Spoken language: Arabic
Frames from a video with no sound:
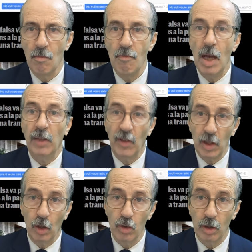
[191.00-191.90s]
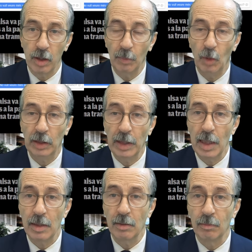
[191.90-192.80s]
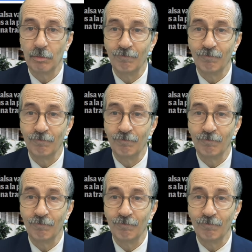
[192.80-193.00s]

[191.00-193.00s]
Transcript: من بعد فاش خرجت المعطيات